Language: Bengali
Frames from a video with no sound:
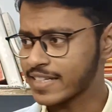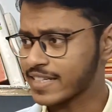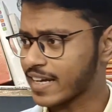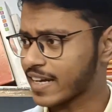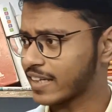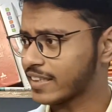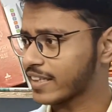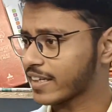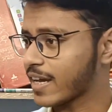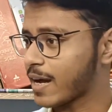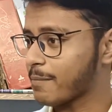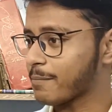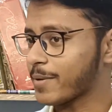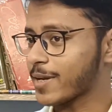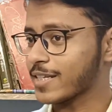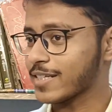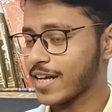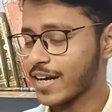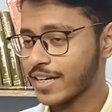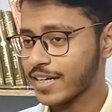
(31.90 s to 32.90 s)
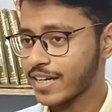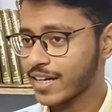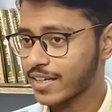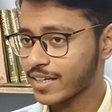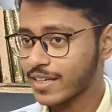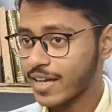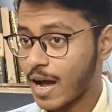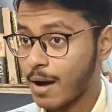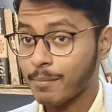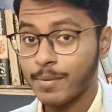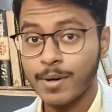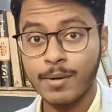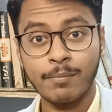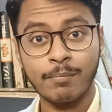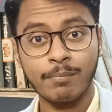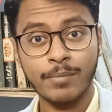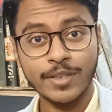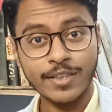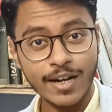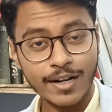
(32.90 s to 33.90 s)
যেখান থেকে আমরা জানি না আমরা
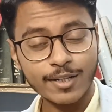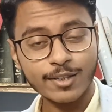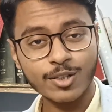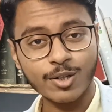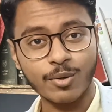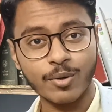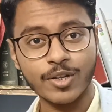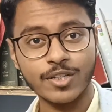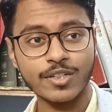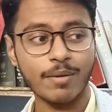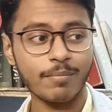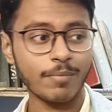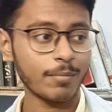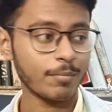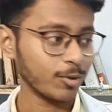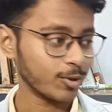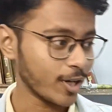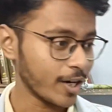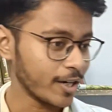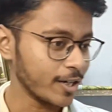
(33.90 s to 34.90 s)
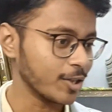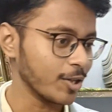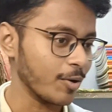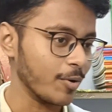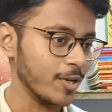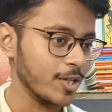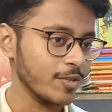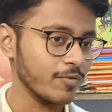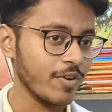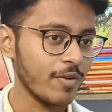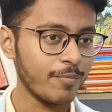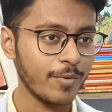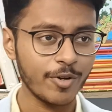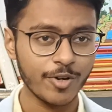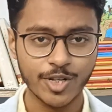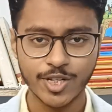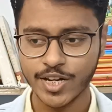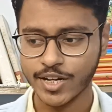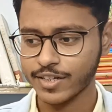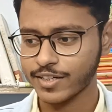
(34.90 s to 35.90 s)
বিতাড়িত হয়েছি আমরা প্রতারিত হয়েছি উই
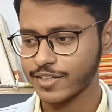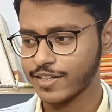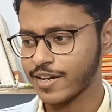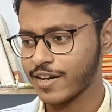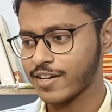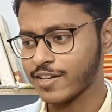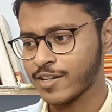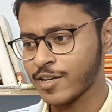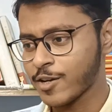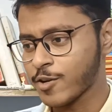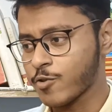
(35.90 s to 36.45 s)
রিজেক্টেড